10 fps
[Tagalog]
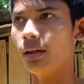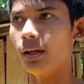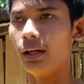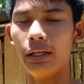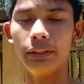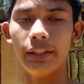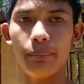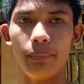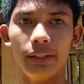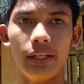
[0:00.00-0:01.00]
uh, ah, tin
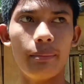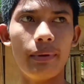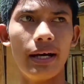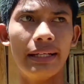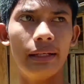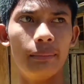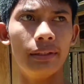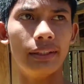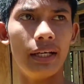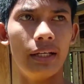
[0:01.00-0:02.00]
may tinamaan na
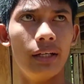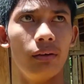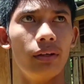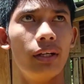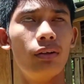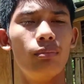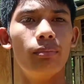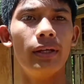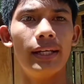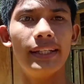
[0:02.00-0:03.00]
naman tayo ng kung ano
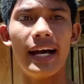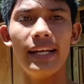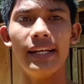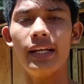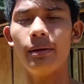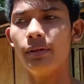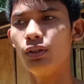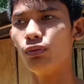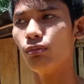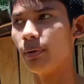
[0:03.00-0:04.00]
may nadali na naman
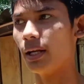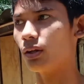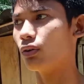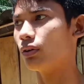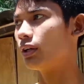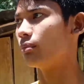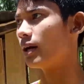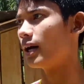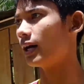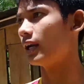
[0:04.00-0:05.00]
yung falcon ano
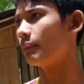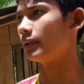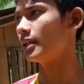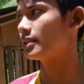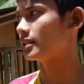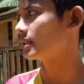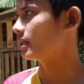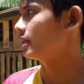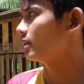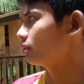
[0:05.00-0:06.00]
mga kalapads
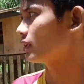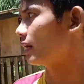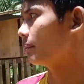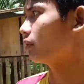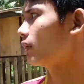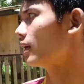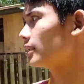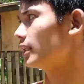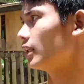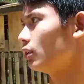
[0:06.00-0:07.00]
so sabi ko nga
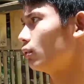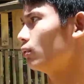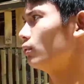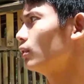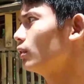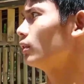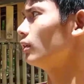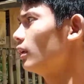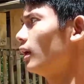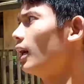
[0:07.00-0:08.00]
sa inyo
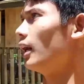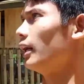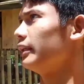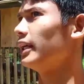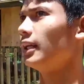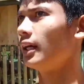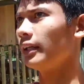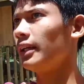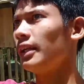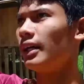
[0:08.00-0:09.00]
uh, dyan
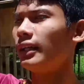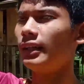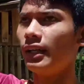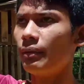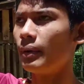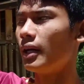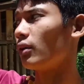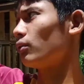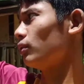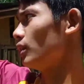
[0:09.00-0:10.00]
lang din nakatira yung
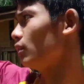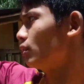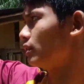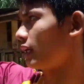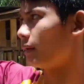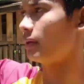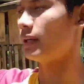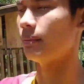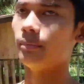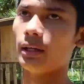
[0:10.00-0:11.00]
falcon din dun sa
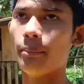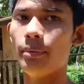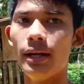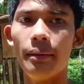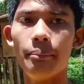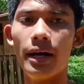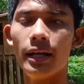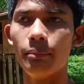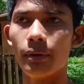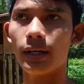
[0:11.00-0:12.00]
kabali, kabila
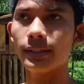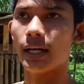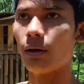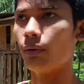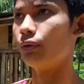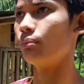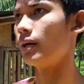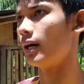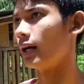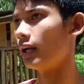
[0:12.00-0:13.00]
bali mag asawa yun
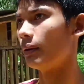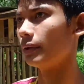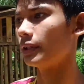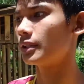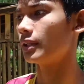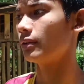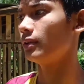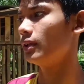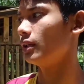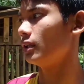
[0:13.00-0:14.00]
mga kalapads ano
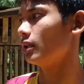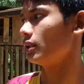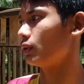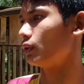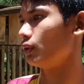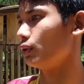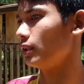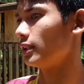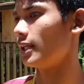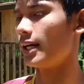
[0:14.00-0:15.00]
so yung
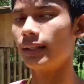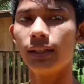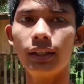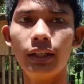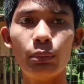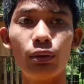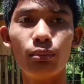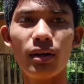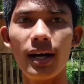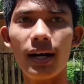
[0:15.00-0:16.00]
isa nating ibon
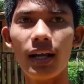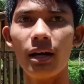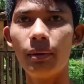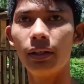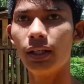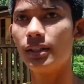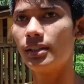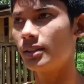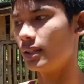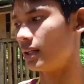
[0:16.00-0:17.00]
mga
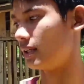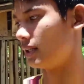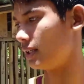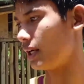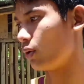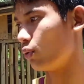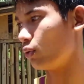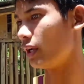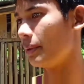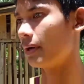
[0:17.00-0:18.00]
kalapatids uh,
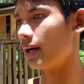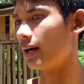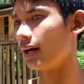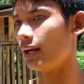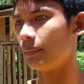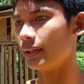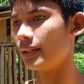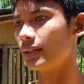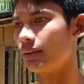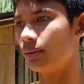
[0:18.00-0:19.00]
nahuli mga
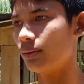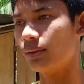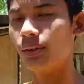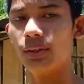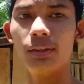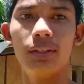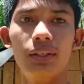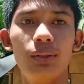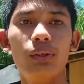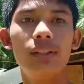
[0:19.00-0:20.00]
kalapatids ano
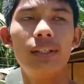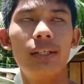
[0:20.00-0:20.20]
din yung isa